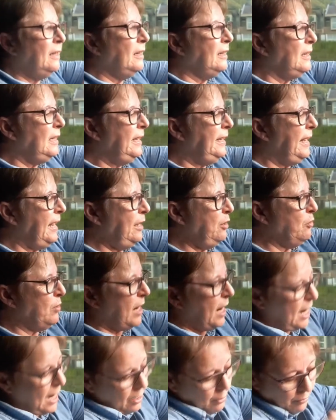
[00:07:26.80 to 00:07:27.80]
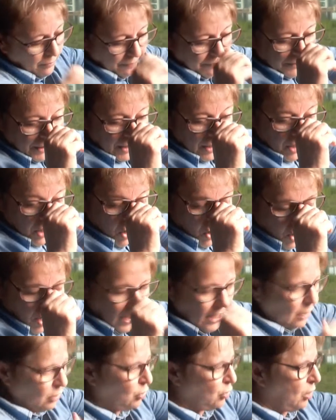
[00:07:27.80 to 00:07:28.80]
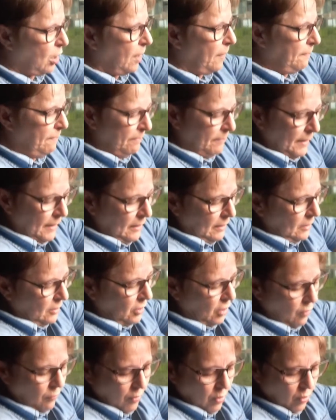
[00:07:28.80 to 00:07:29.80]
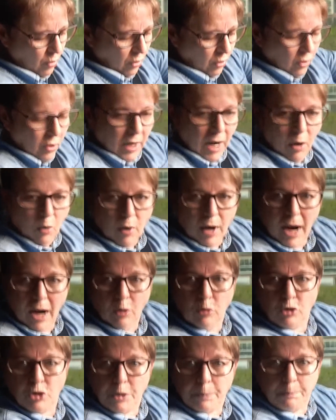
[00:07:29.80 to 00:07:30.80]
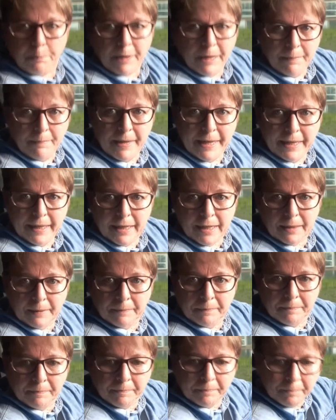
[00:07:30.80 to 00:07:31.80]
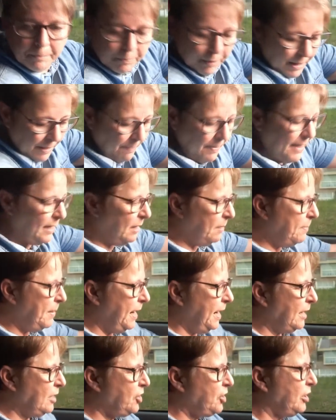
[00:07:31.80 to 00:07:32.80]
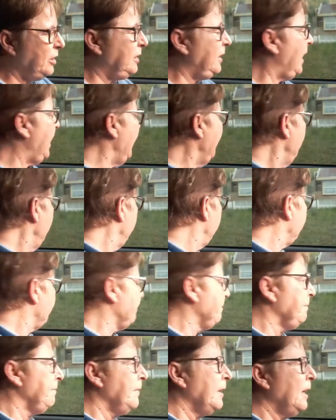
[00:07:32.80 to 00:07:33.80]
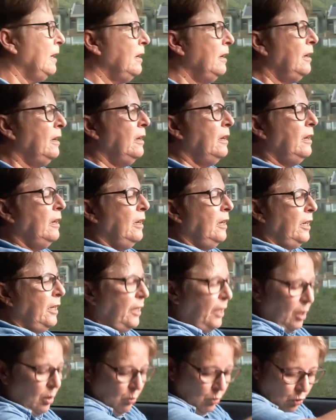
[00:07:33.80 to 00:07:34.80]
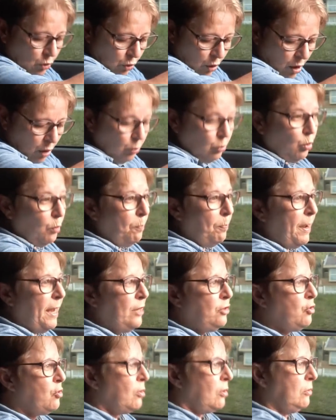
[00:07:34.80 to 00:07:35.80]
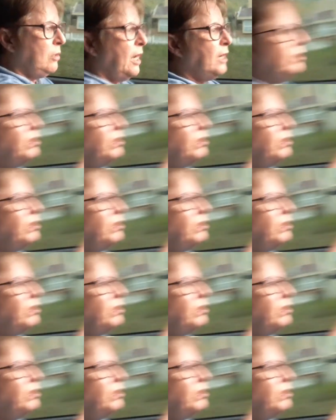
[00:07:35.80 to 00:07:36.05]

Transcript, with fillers: Liguei o carro. Olha só, se eu vou colocar o carro de primeira, primeira marcha, tá? E eu solto o pé de qualquer